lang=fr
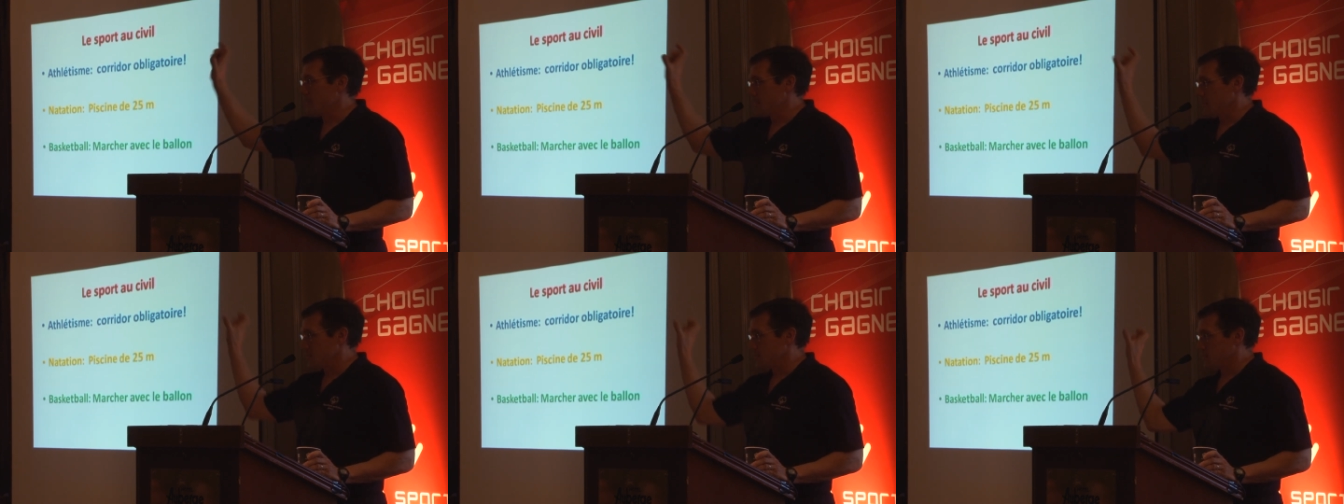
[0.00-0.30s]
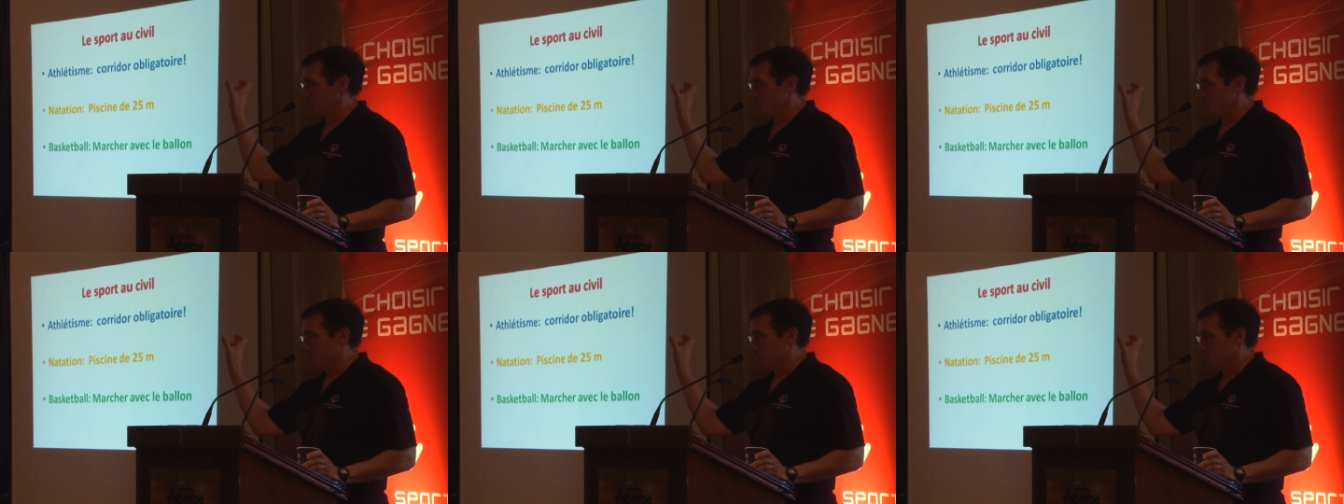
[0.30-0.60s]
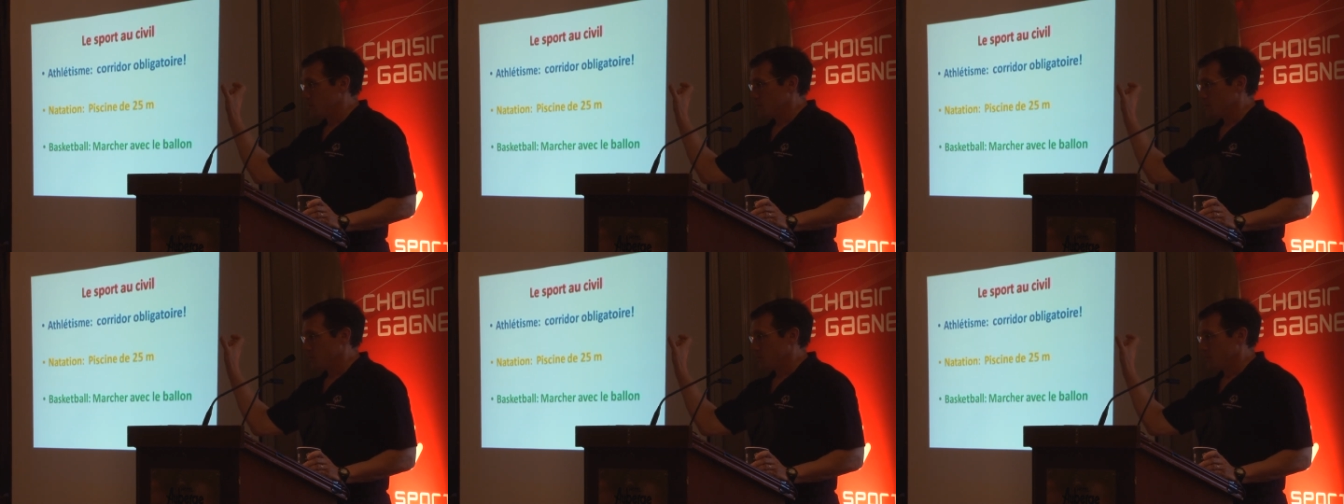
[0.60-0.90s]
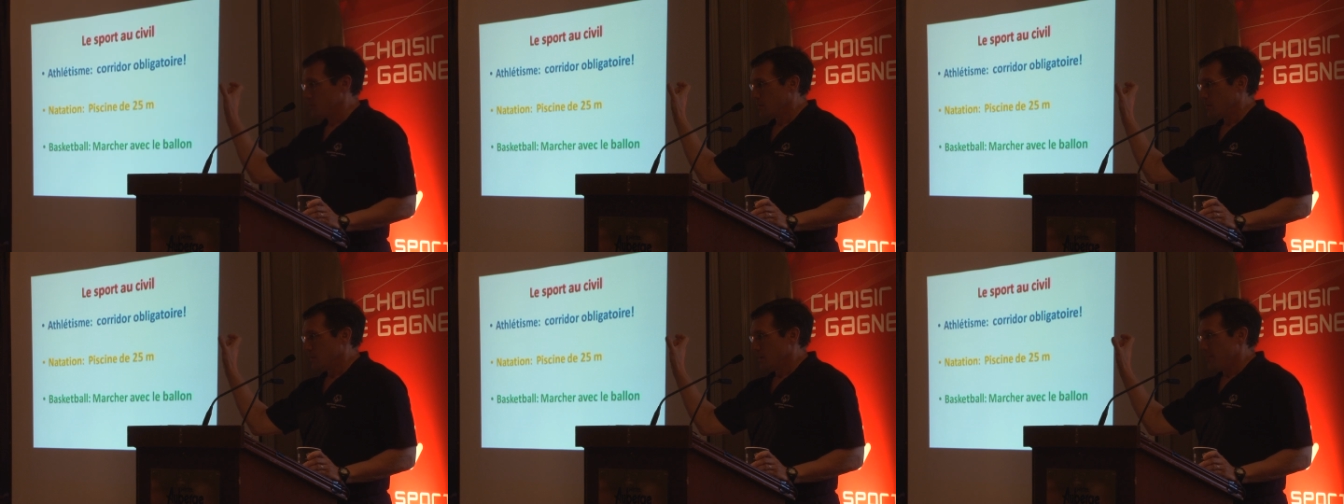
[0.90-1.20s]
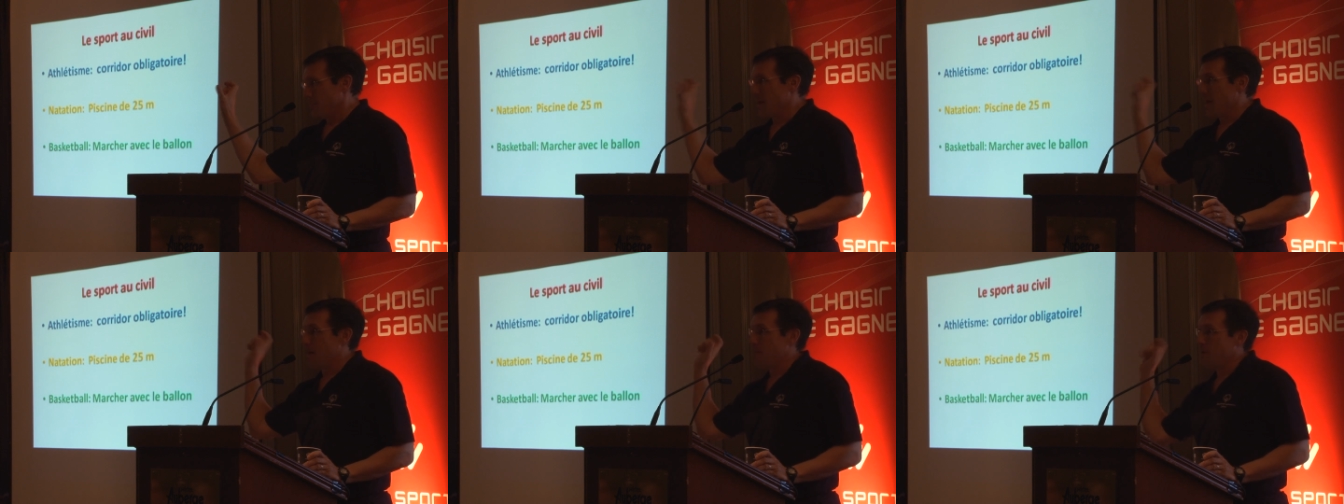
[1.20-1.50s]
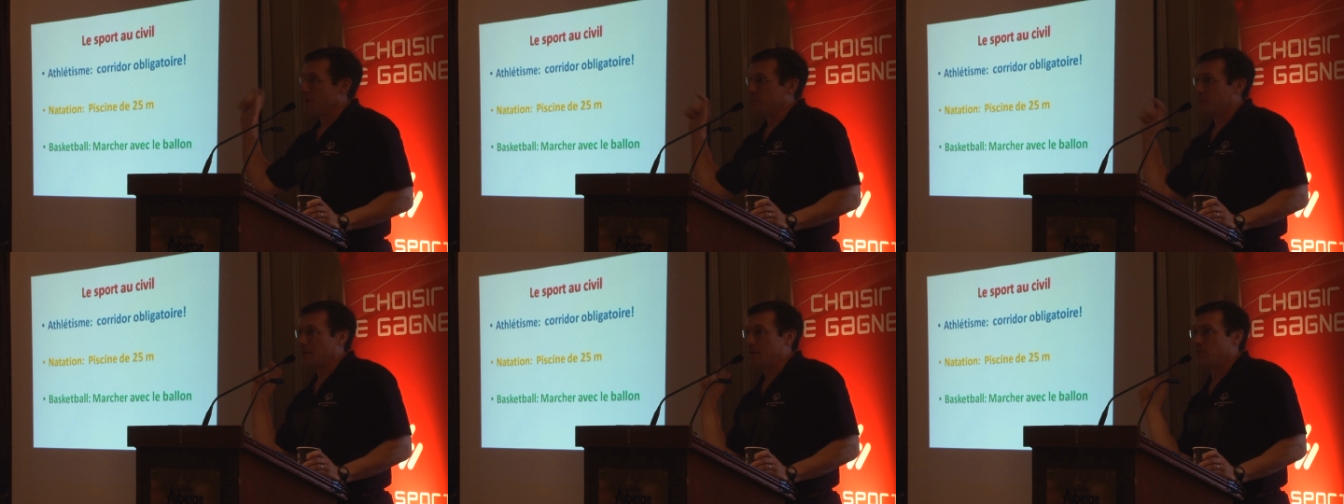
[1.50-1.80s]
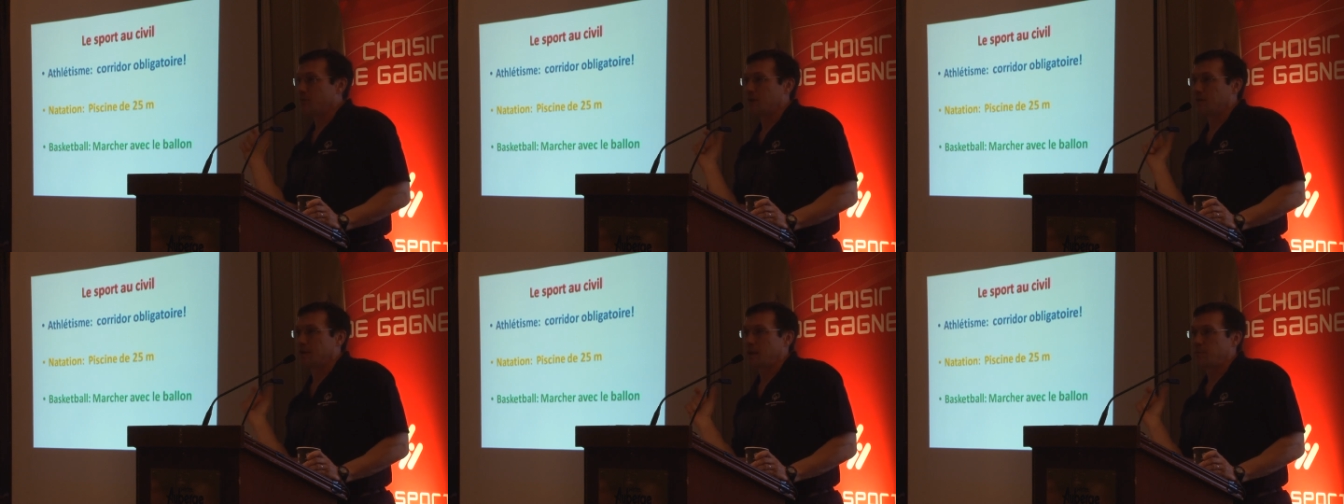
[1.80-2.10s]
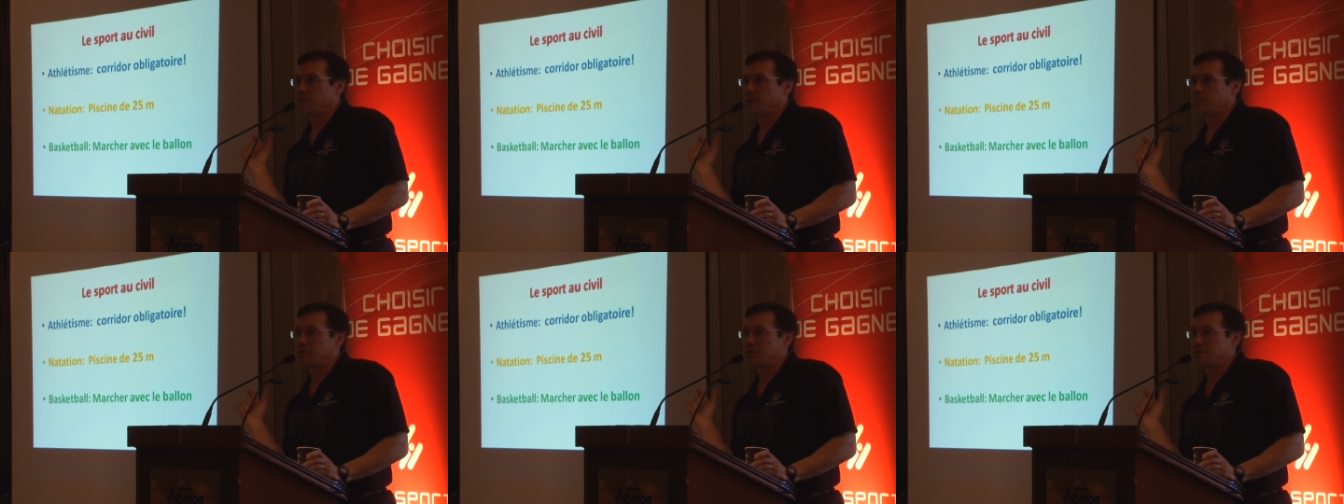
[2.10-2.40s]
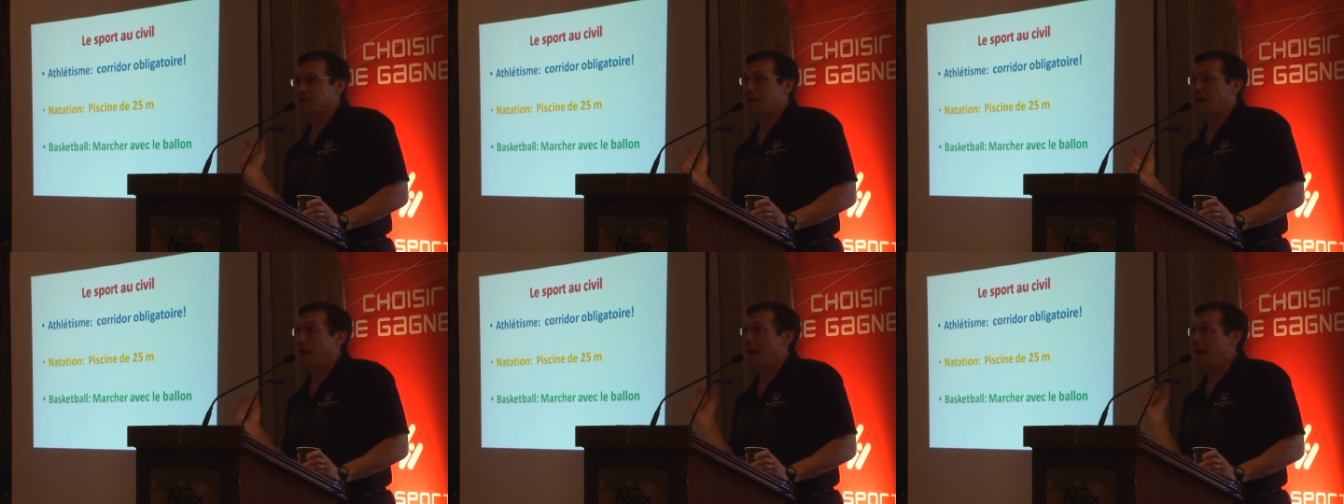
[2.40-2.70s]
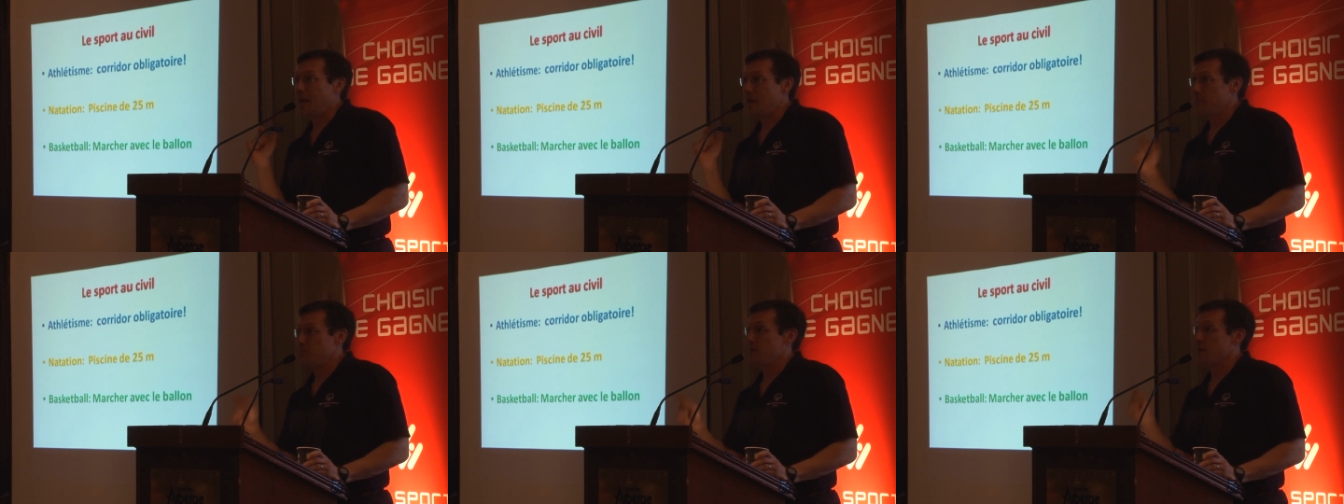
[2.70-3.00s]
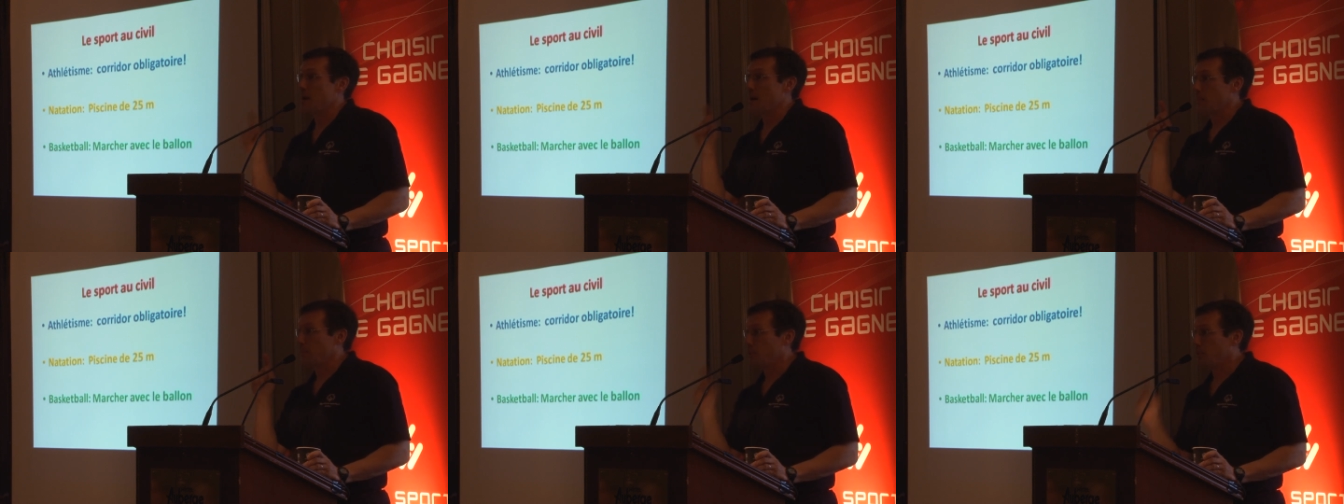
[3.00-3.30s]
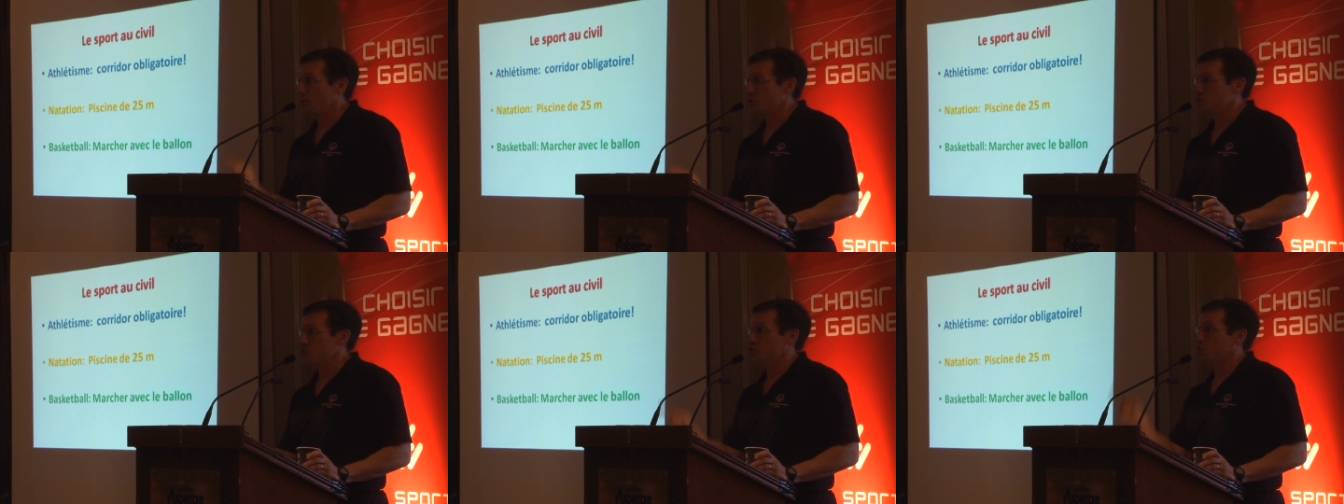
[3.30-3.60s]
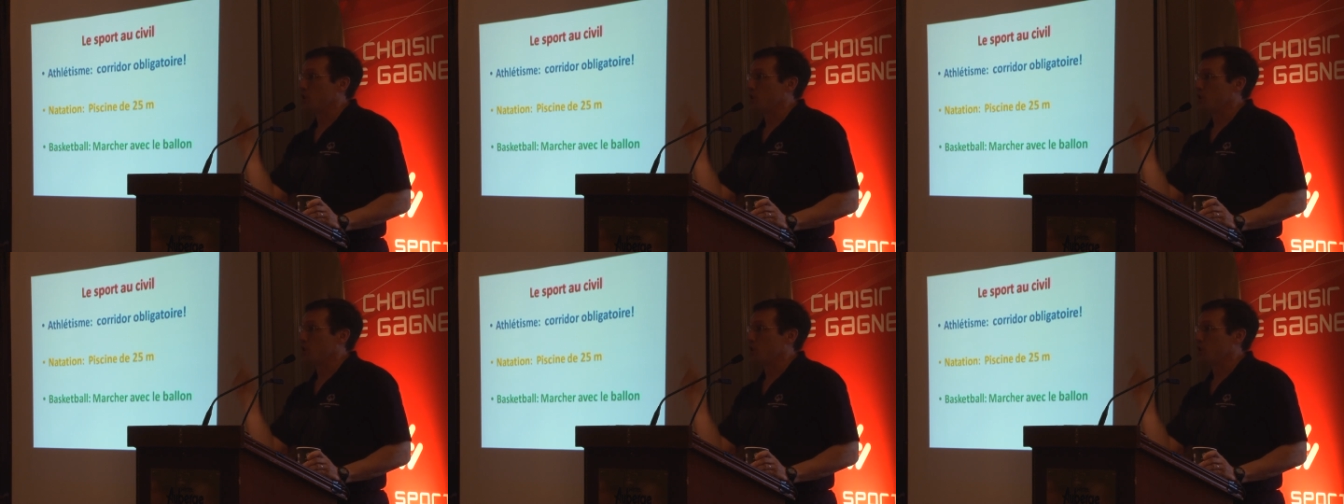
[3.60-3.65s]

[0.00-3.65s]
c'est ça, mais ben, en même temps, on était capable de dire hey, puis en plus,